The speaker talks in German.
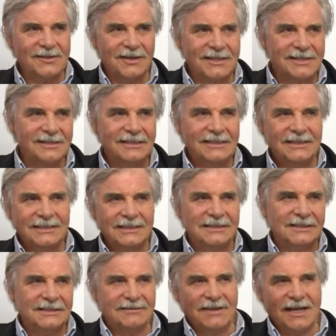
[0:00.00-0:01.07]
Also
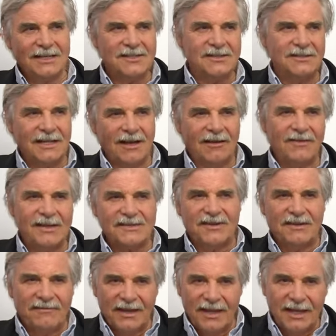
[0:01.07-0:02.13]
was sollte auch was
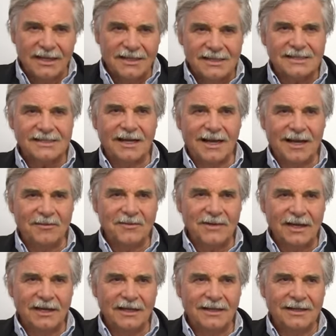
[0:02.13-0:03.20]
Verwegenes haben,
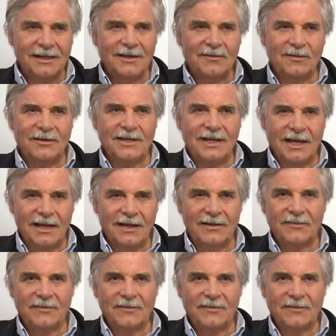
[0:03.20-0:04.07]
ja, wo der